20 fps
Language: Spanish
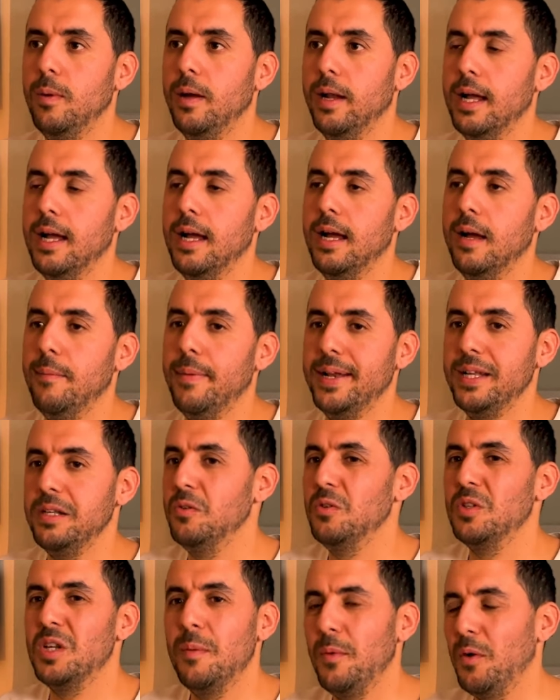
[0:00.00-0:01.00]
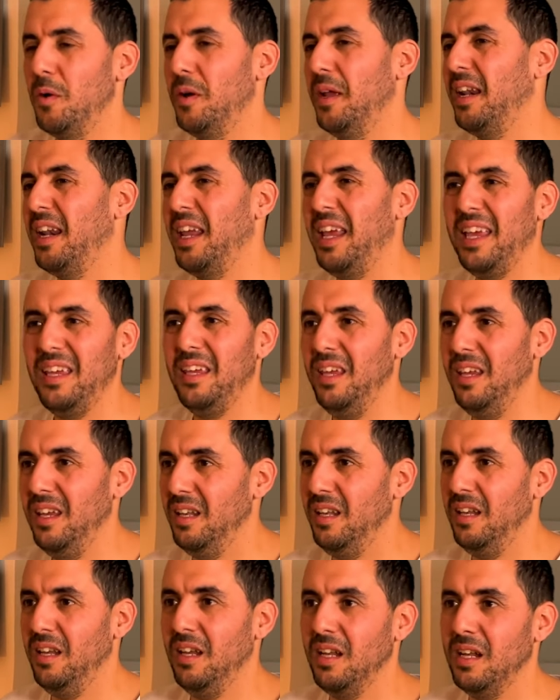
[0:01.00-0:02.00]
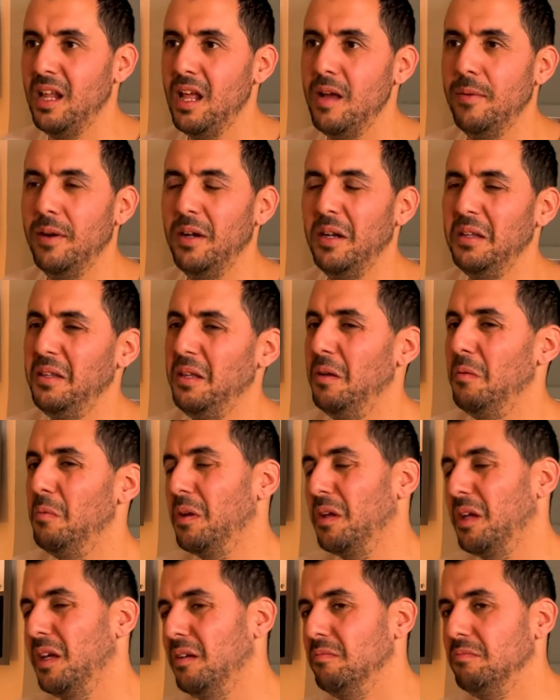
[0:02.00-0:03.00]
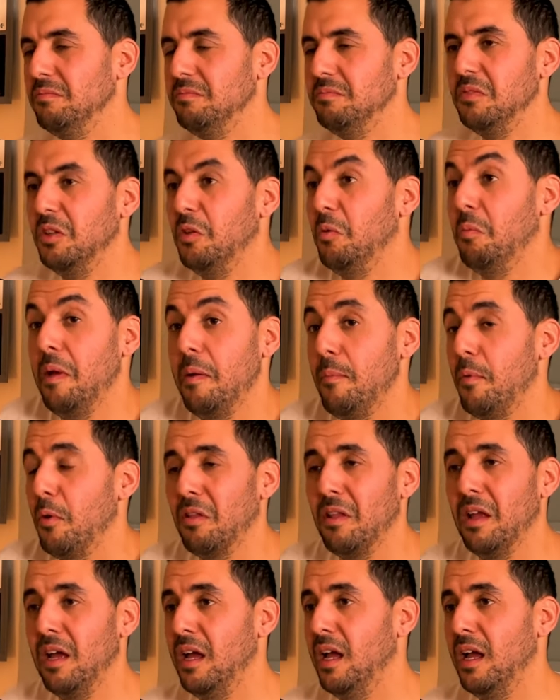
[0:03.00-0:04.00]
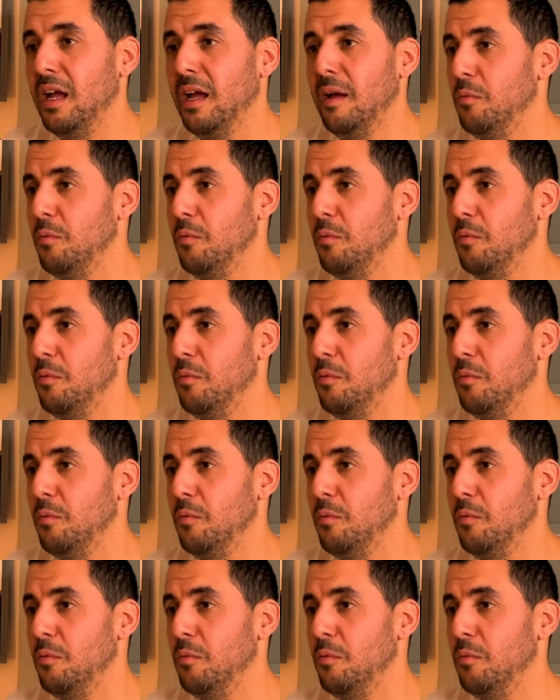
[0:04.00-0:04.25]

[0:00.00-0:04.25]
para, para, no usamos RX ni nada por el estilo porque no me apuntaba